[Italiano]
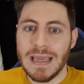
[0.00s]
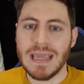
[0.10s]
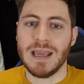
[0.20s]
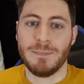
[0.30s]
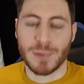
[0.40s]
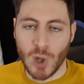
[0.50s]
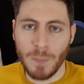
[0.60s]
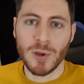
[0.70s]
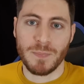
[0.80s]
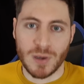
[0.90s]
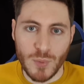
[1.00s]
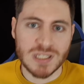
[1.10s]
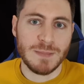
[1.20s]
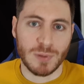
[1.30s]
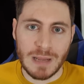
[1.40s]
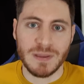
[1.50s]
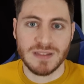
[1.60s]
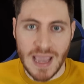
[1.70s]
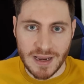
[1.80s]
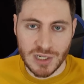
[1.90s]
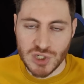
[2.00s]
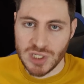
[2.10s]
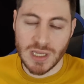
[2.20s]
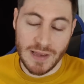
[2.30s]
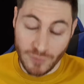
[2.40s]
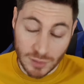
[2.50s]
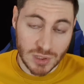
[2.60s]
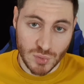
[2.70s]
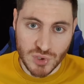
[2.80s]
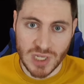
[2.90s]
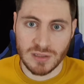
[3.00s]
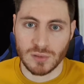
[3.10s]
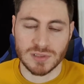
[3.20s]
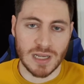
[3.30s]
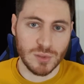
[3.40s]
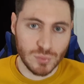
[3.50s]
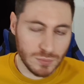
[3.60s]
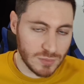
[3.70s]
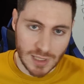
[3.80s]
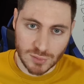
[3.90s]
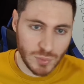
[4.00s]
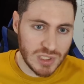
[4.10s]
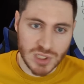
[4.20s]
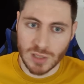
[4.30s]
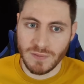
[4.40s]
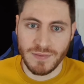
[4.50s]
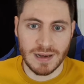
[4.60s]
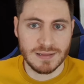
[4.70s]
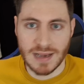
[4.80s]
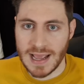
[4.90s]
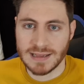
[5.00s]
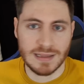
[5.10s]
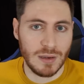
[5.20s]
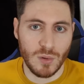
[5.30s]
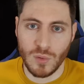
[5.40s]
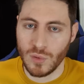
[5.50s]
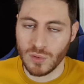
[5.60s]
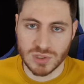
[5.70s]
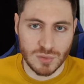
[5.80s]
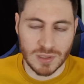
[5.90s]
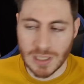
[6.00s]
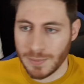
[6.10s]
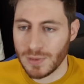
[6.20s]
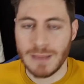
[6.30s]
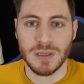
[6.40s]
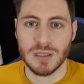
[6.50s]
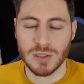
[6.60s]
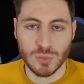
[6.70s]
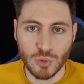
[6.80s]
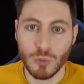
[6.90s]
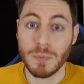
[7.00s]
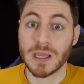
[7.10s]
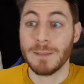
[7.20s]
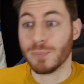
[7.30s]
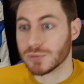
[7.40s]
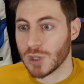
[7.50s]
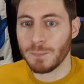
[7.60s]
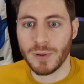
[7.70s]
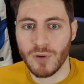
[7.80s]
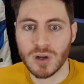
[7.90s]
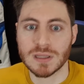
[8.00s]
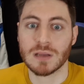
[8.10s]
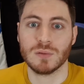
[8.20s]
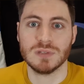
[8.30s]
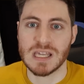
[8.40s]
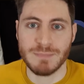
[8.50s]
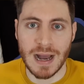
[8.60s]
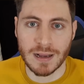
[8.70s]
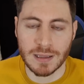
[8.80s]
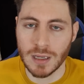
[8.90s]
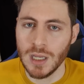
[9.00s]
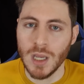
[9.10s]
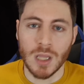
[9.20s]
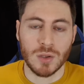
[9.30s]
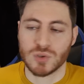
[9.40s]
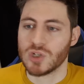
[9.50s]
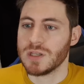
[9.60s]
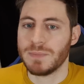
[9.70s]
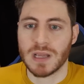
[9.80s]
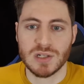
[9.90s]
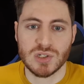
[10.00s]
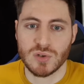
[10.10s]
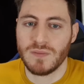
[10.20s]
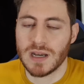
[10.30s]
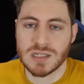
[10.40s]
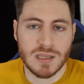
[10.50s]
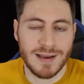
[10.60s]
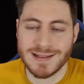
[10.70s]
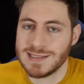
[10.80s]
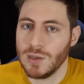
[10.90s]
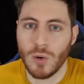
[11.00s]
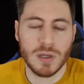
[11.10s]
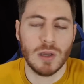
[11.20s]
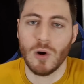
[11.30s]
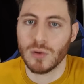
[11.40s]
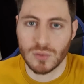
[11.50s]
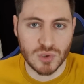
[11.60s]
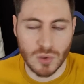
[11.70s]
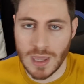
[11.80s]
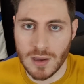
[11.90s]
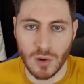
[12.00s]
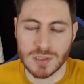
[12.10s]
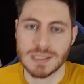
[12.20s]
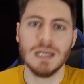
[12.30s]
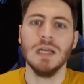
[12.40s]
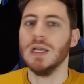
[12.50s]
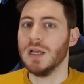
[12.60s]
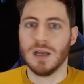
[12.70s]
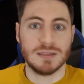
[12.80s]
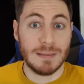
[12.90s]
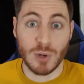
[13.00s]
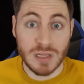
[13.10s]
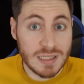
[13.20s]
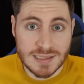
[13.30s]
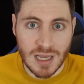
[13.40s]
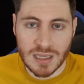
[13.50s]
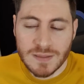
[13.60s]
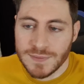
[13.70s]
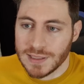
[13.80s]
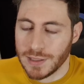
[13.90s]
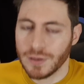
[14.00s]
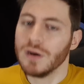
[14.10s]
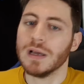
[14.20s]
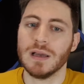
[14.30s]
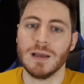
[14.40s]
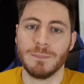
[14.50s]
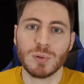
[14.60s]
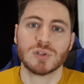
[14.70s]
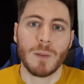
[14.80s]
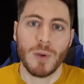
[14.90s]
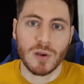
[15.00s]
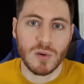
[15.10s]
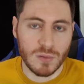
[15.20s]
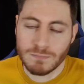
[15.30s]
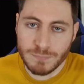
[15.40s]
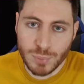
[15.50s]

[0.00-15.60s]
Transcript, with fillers: e proprio per questi problemi tecnici che a volte succedono tra, tra Twitch che non fa fare le dirette o ci sono altri problemi, YouTube che purtroppo a volte con dei bug, non so se perché ci sono varie segnalazioni o non so che cosa, eh, demonetizza i video, eh, purtroppo ecco,